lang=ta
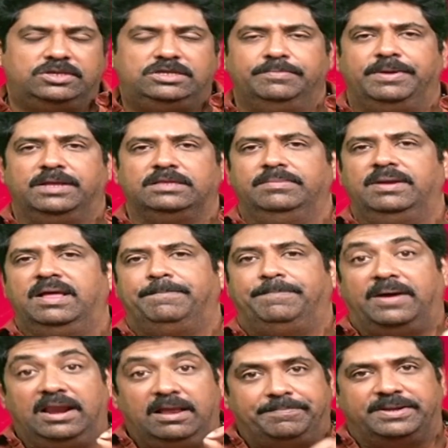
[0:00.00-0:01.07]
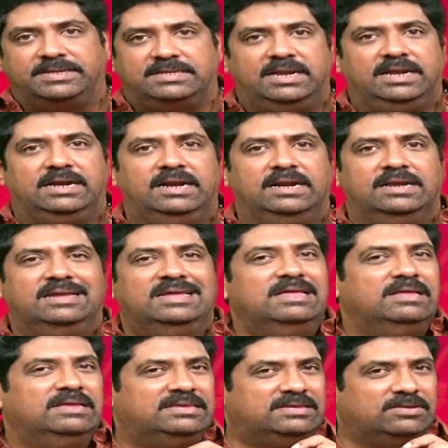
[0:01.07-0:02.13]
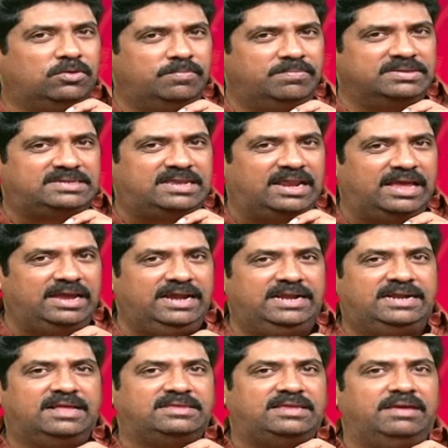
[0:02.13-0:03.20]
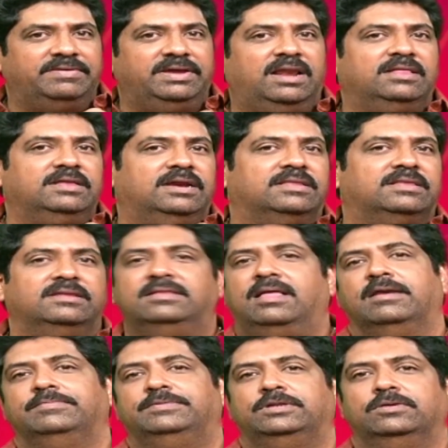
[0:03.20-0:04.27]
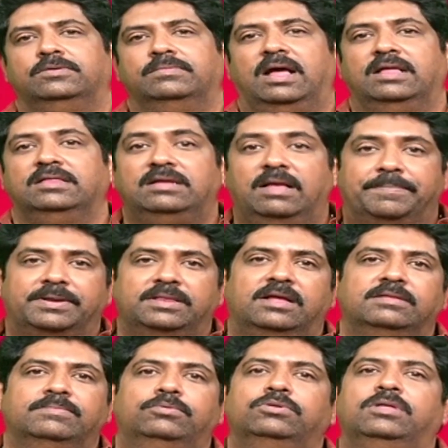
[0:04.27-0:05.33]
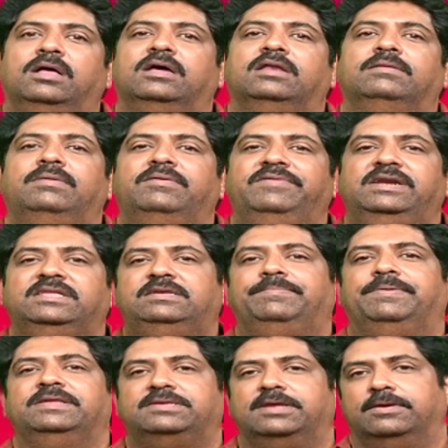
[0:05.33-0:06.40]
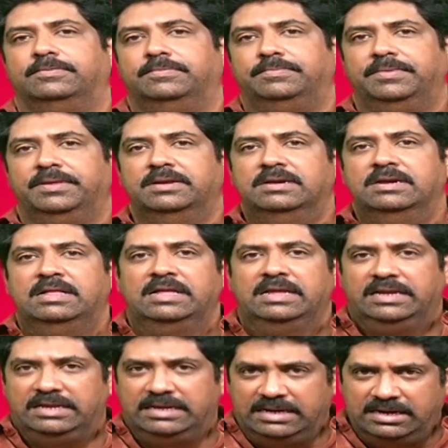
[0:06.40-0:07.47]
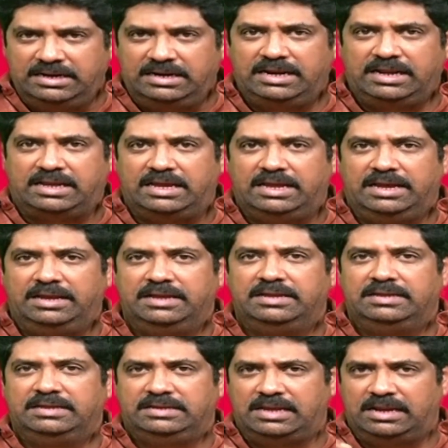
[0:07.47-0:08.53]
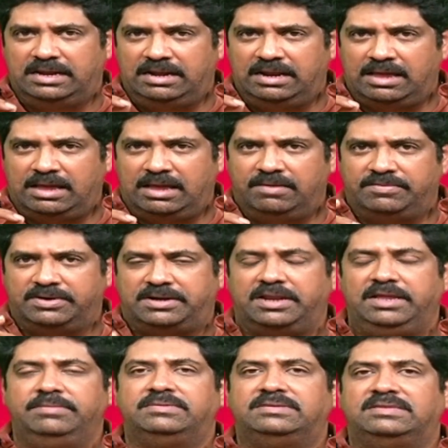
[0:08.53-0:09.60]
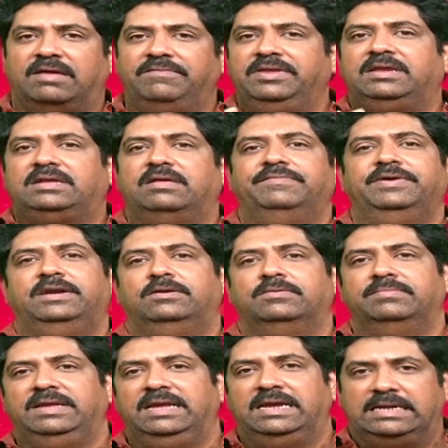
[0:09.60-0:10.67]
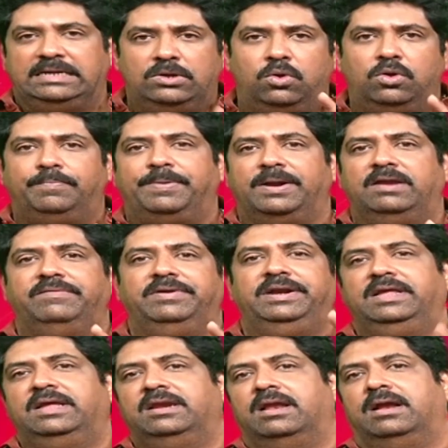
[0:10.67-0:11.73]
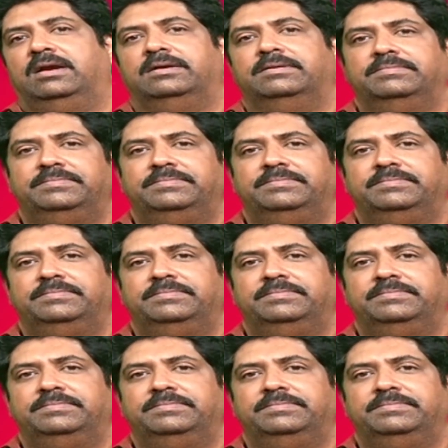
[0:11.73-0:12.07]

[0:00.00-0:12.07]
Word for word: யோசித்து பார்த்தோம்னா பல பிரச்சனைகள் ரொம்ப ஸ்லைட்டாக தேவையில்லாத இடத்துல தான் ஆரம்பிச்சிருக்கும் அதுக்கப்புறம் தான் அது பூதாகாரமாக வெடித்து பெருசாகும் இன்றைக்கு எல்லாவற்றையும் தவிர்க்க வேண்டும் இக்னோர் பண்ண வேண்டிய நாள்